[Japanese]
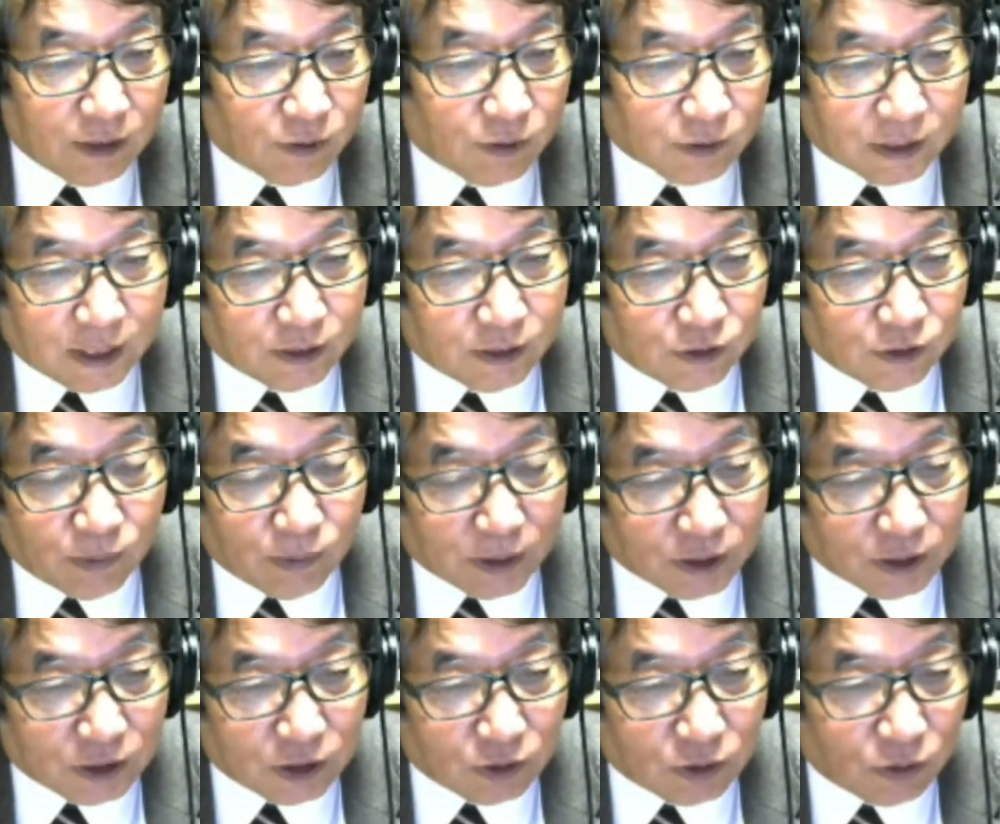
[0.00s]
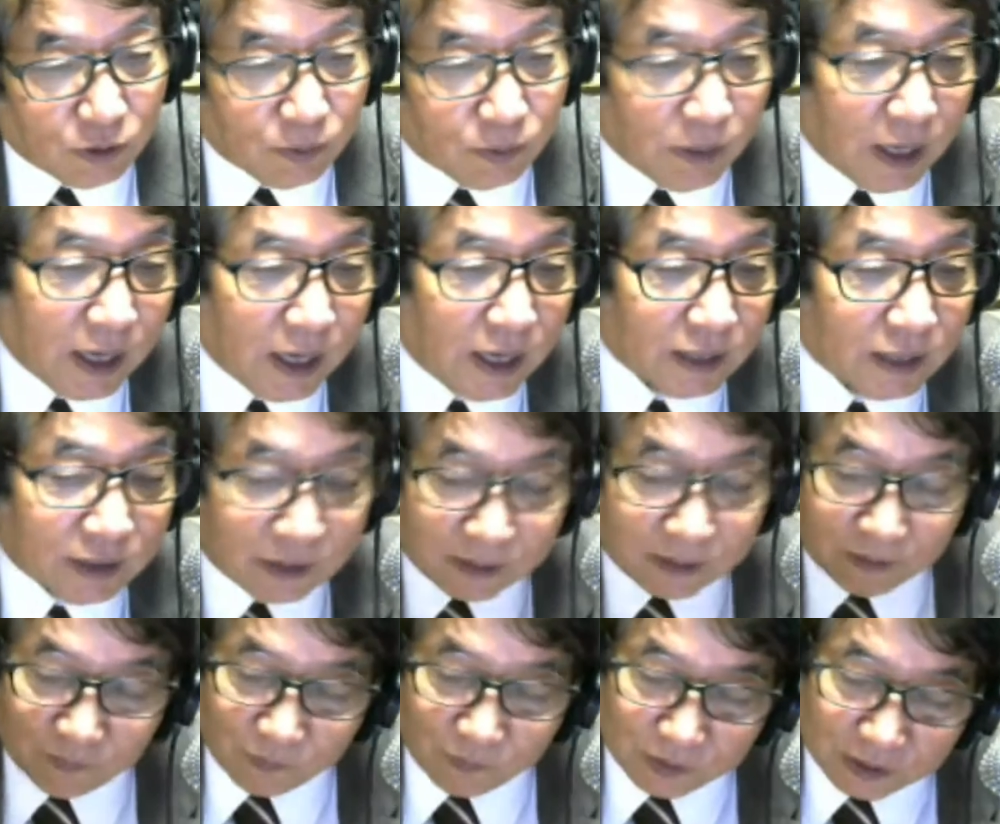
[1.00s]
お便りお待ちしております。で
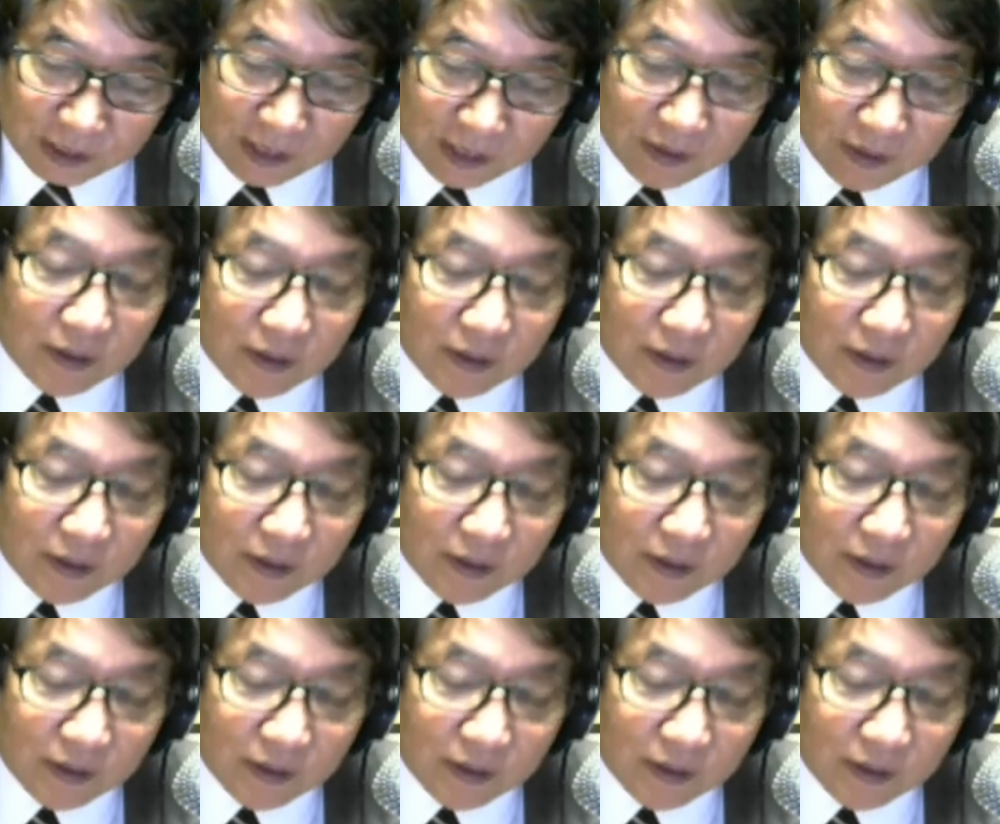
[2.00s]
すね。